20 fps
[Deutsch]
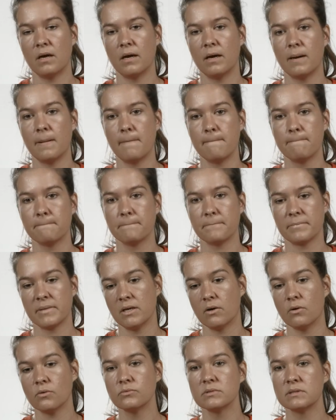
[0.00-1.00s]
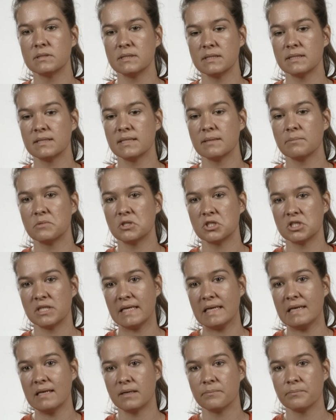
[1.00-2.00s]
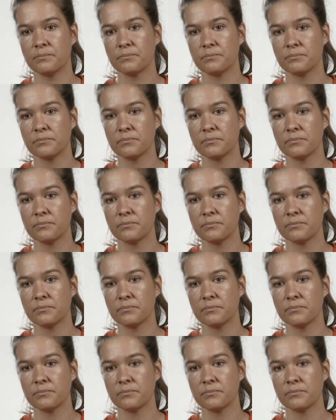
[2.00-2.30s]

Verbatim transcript: ähm, ja, und sich dem zu stellen.